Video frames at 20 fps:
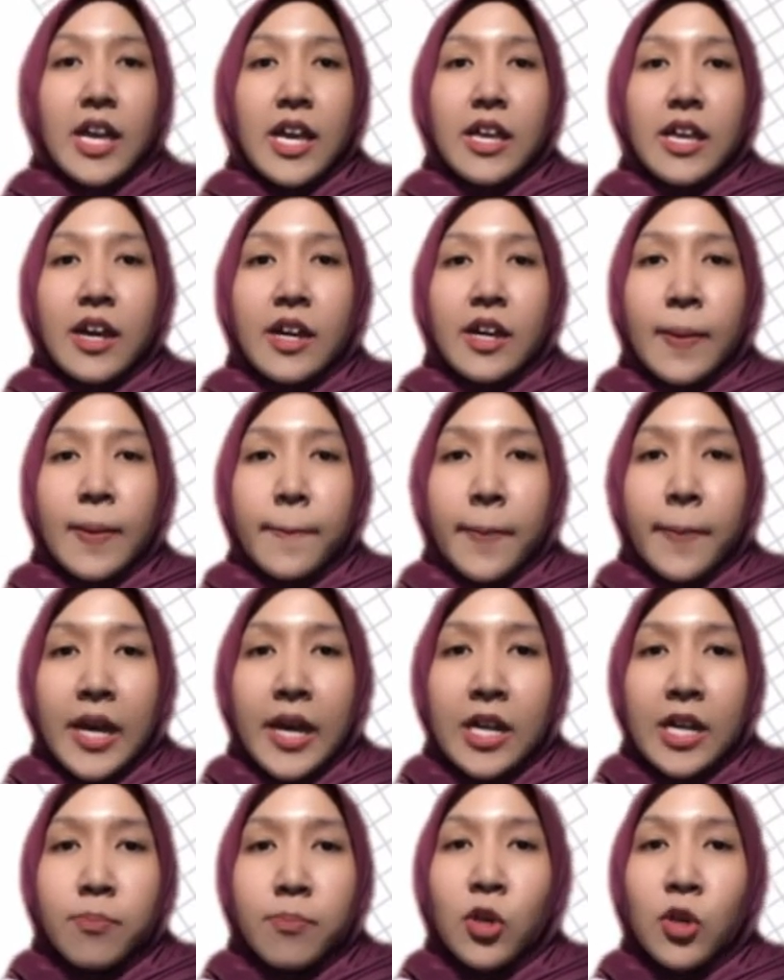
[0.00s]
Yang
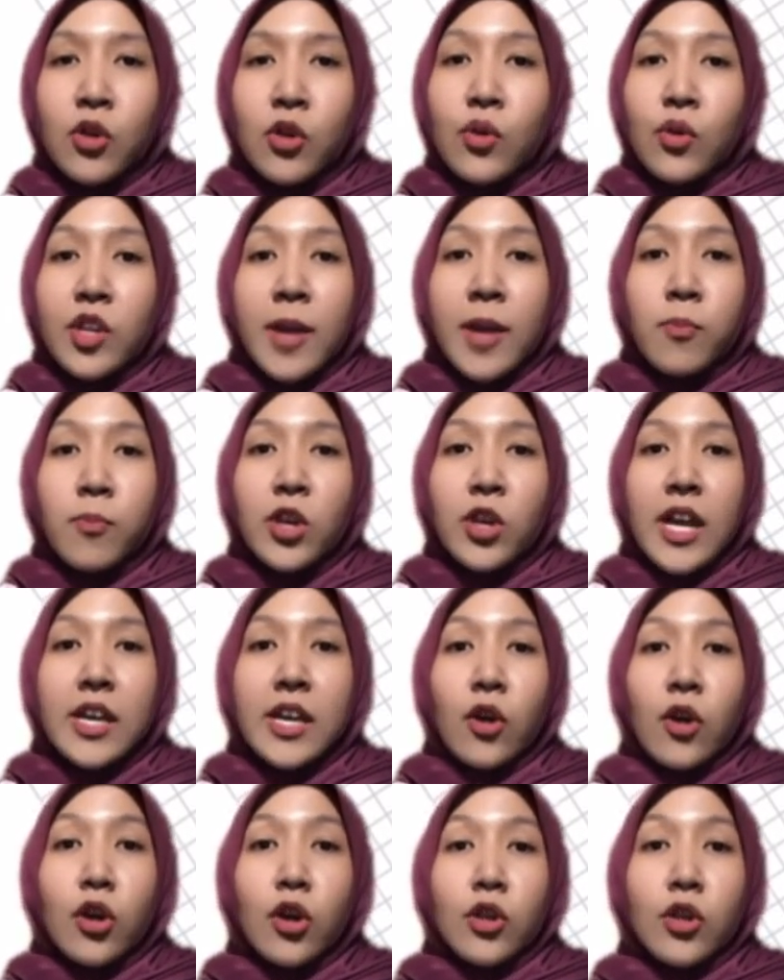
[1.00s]
keempat, menurunnya
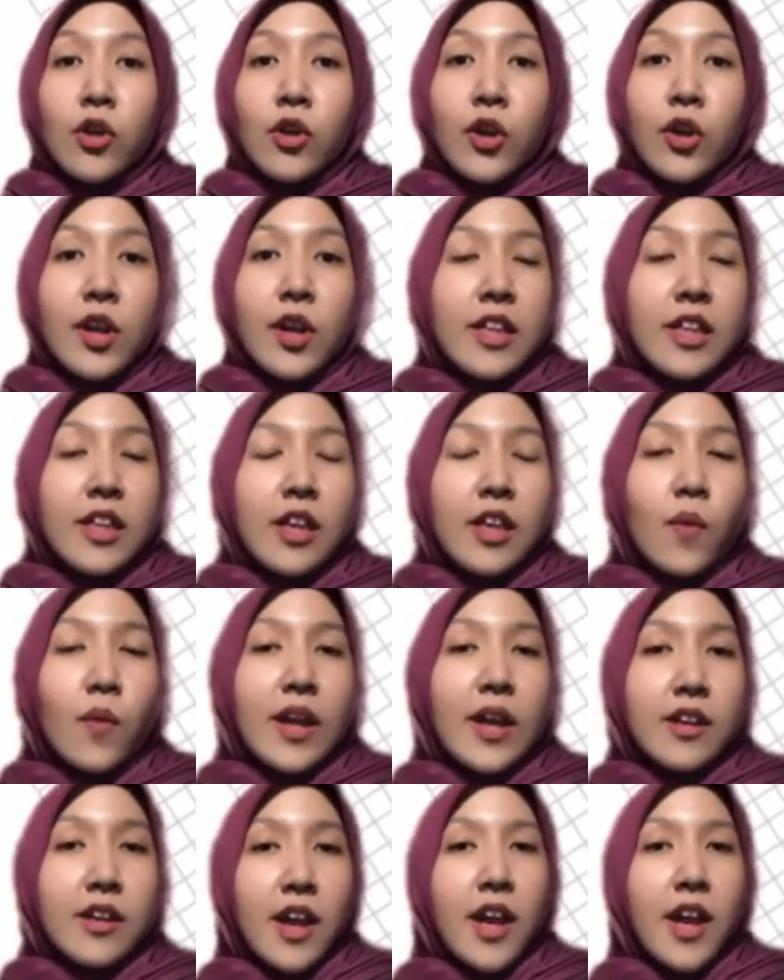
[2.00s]
budaya gotong royong antar
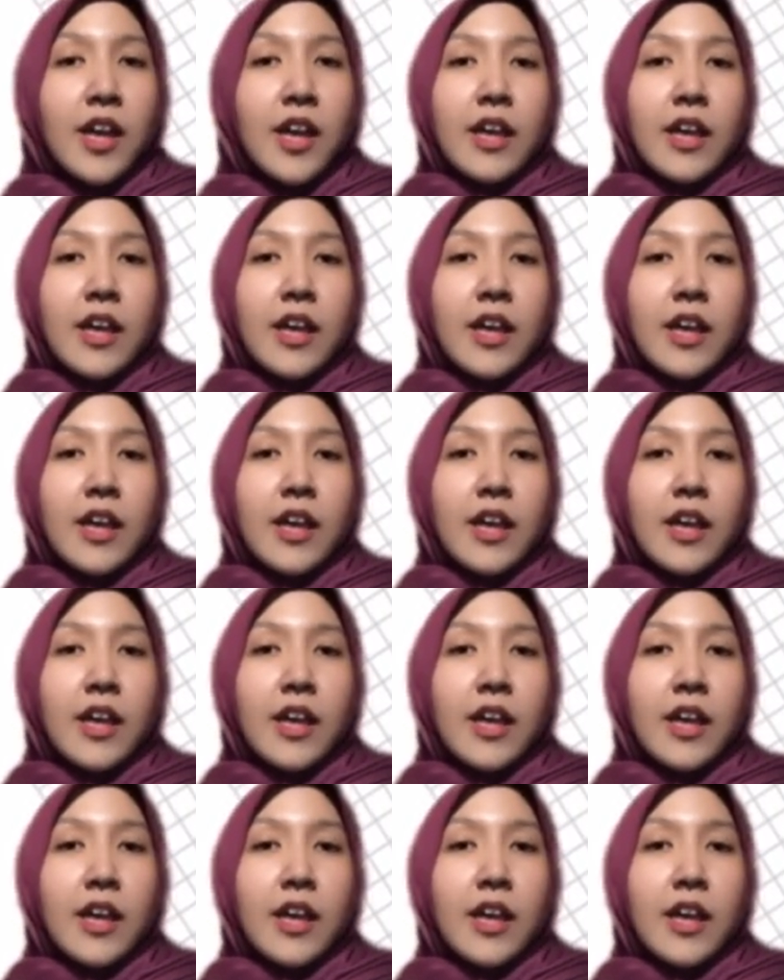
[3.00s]
warga.